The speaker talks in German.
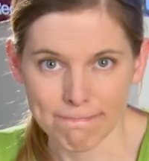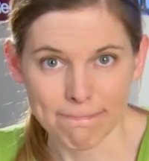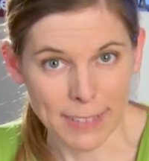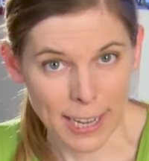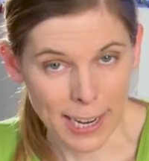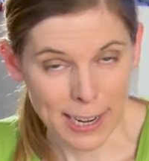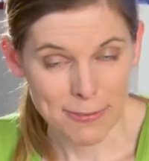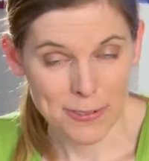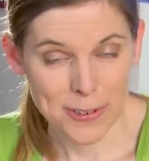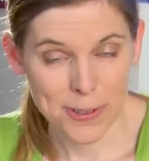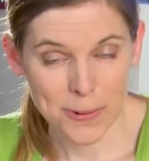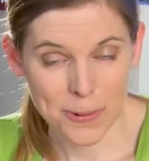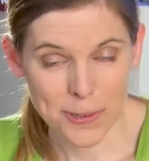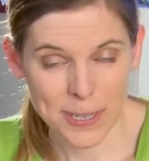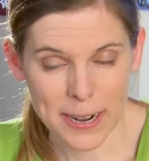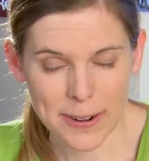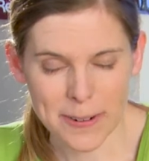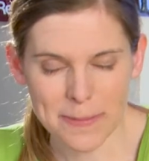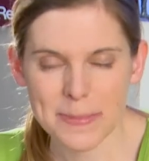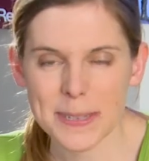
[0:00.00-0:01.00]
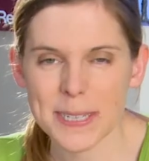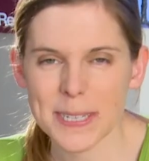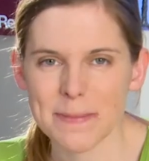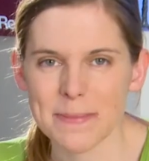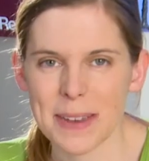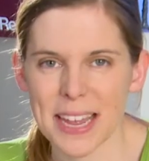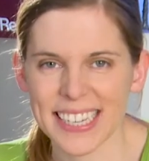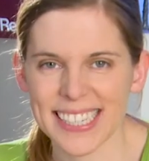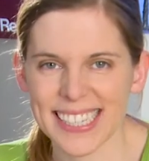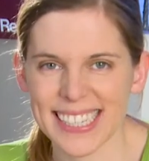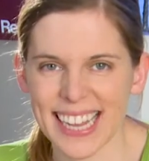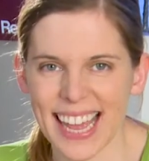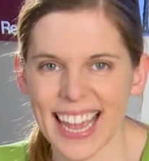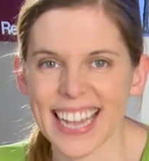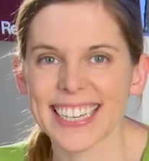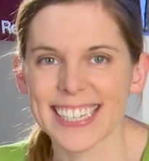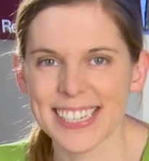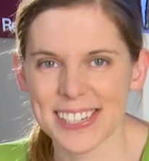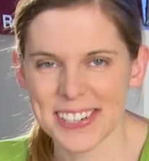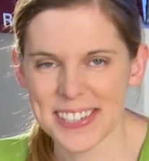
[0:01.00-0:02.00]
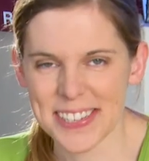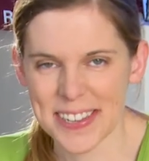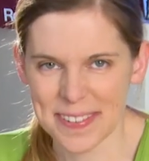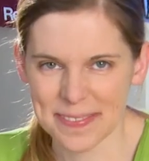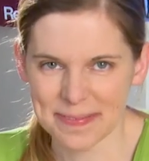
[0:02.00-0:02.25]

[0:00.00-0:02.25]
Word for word: Danke fürs Zuschauen, bis zum nächsten Hack. Tschüss!